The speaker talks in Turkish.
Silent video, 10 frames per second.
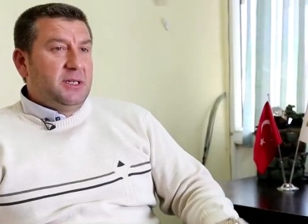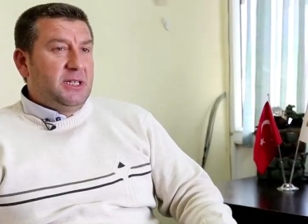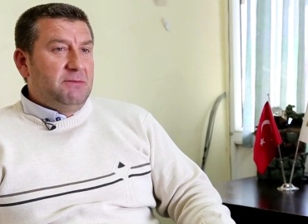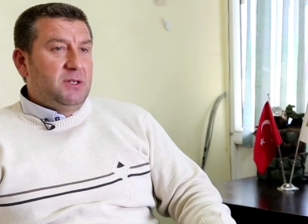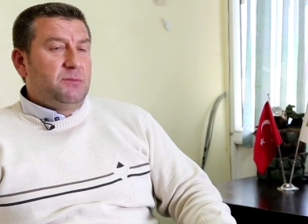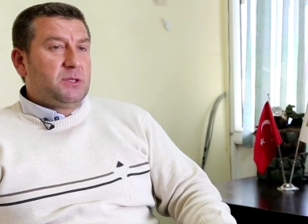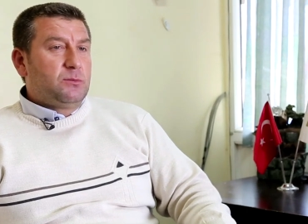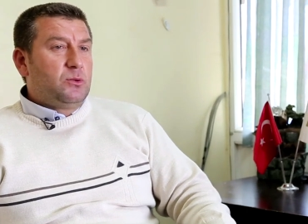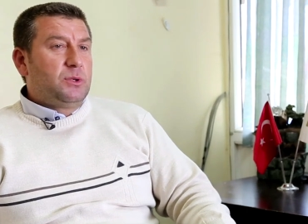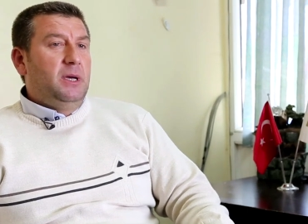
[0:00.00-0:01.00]

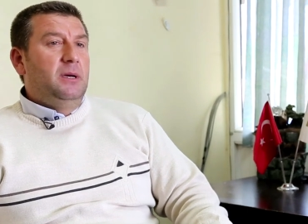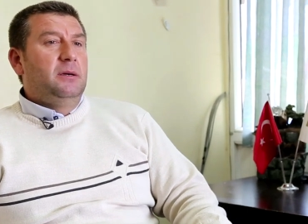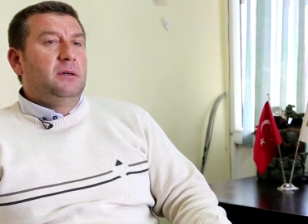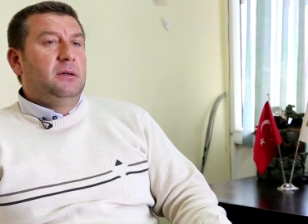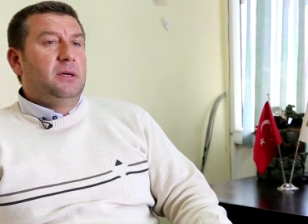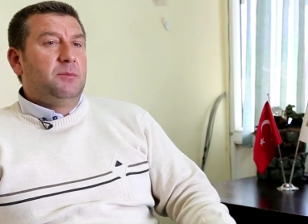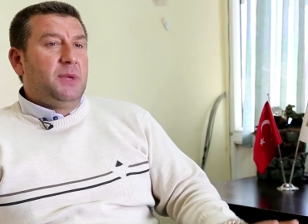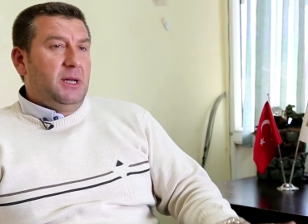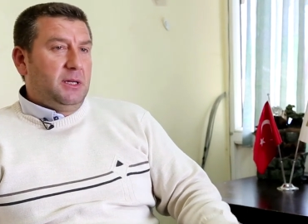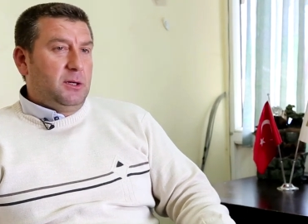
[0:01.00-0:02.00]
çiftçimiz burada e, hem
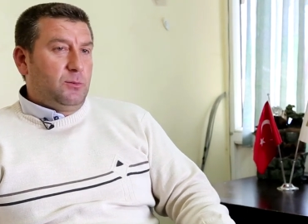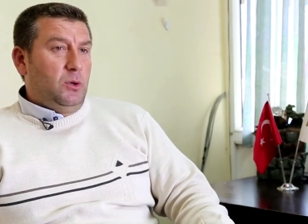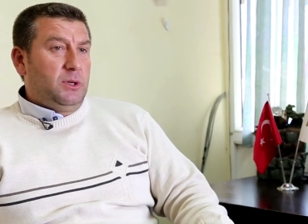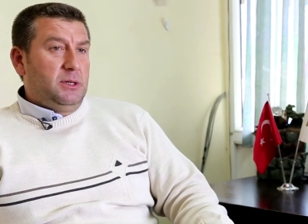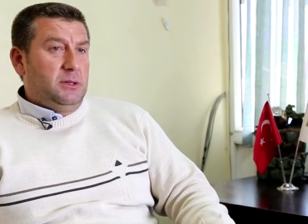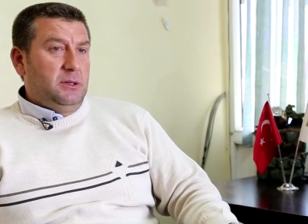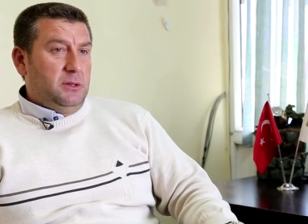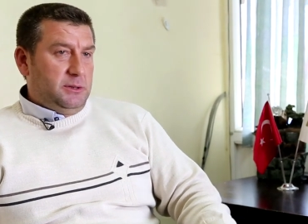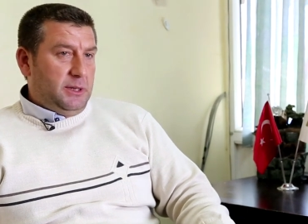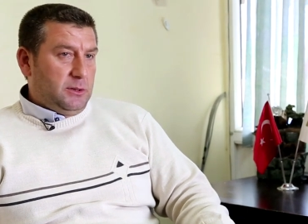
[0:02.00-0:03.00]
elektrik bölge
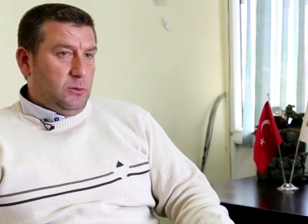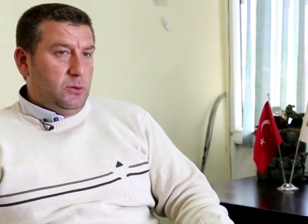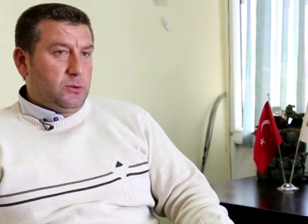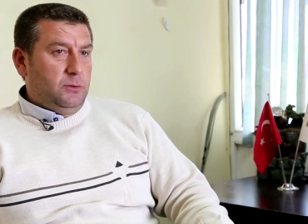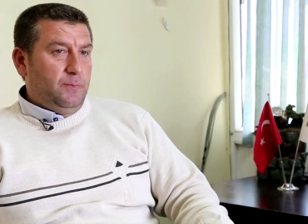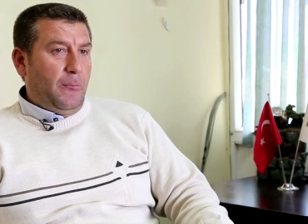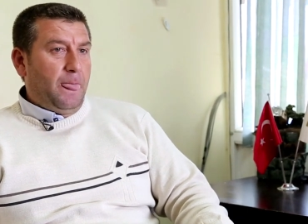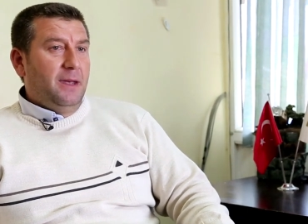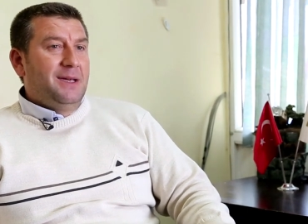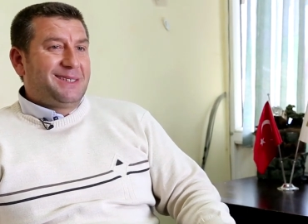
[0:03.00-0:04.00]
e, şeyinden olsun,
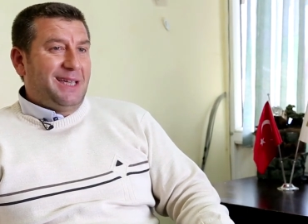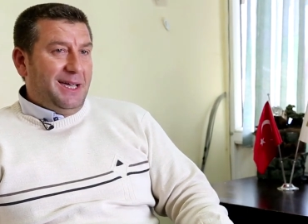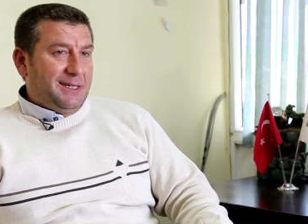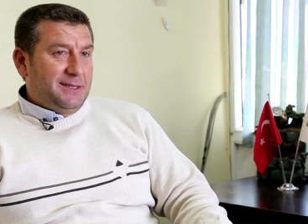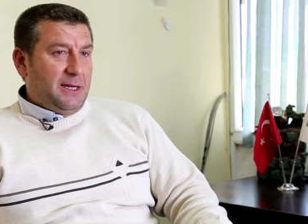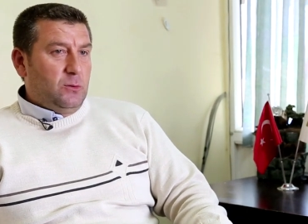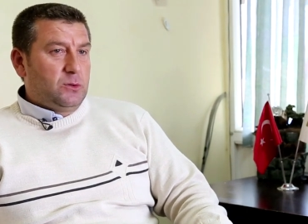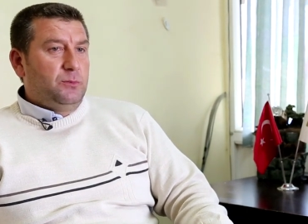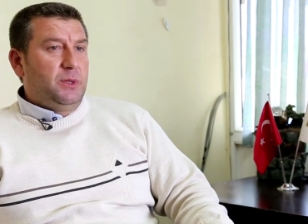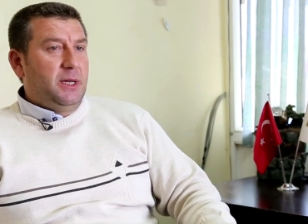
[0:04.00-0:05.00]
zayiatından
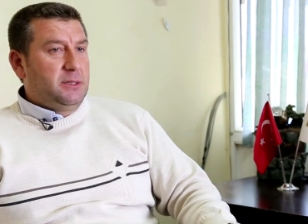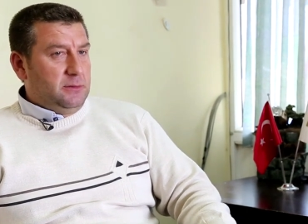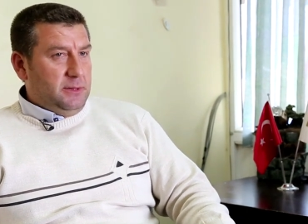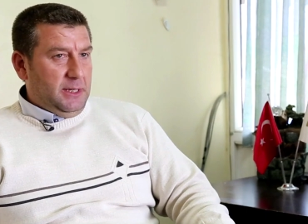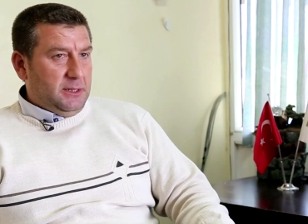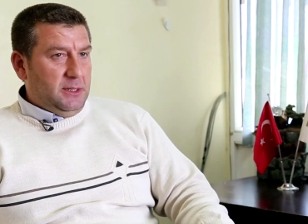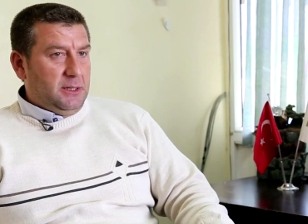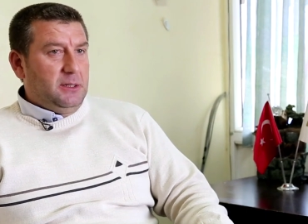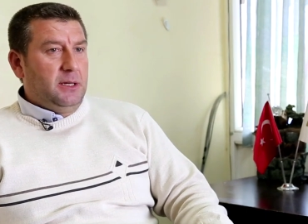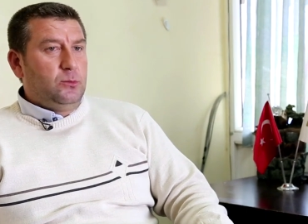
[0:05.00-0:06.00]
olsun biraz
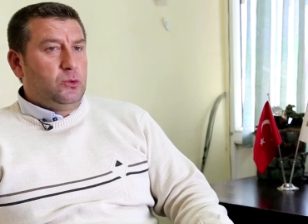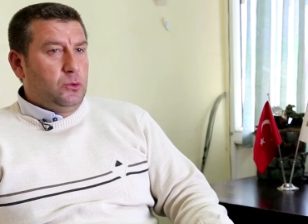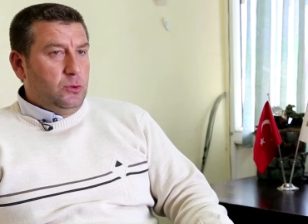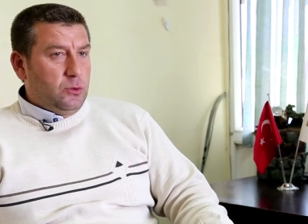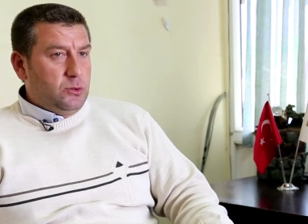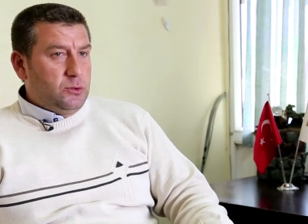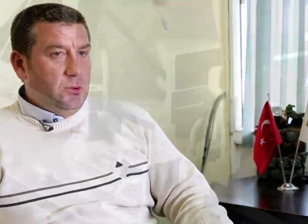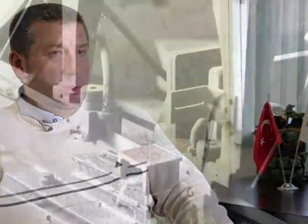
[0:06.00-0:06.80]
elektrikleri düşürüyoruz.